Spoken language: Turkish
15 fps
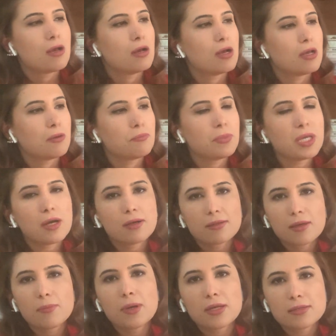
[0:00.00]
Ee, bir
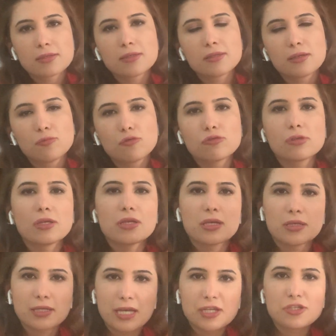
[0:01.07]
adam aslında burada
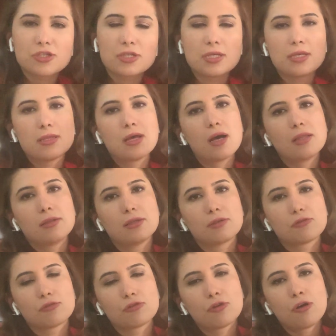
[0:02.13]
gençliğini
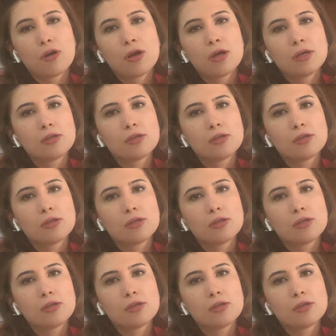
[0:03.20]
anlatıyor.